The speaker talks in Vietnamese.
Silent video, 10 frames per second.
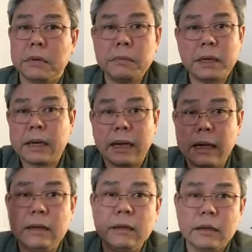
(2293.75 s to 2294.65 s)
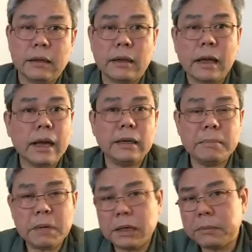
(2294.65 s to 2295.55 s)
có mặt cả hàng, hàng 2
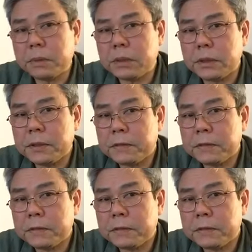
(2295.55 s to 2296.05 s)
năm 3 năm rồi